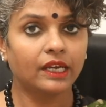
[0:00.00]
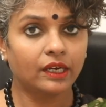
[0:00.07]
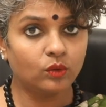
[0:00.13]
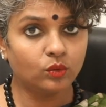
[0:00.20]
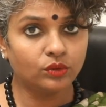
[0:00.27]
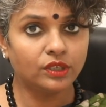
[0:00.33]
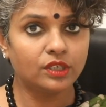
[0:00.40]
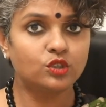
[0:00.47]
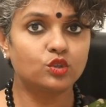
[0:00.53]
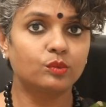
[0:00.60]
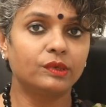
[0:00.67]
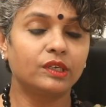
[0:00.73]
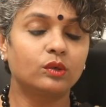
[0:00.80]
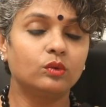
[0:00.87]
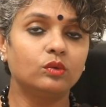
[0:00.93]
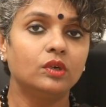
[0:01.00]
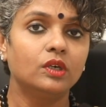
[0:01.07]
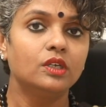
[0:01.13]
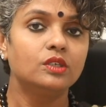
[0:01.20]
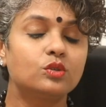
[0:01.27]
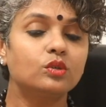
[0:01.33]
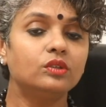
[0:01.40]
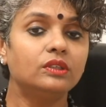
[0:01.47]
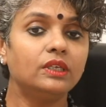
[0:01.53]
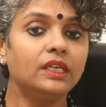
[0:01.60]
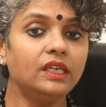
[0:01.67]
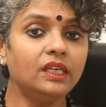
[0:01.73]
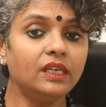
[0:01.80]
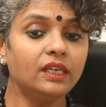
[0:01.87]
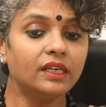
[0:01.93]
ఎక్కువ ఉండొచ్చు మీకు సో
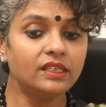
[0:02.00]
ఈ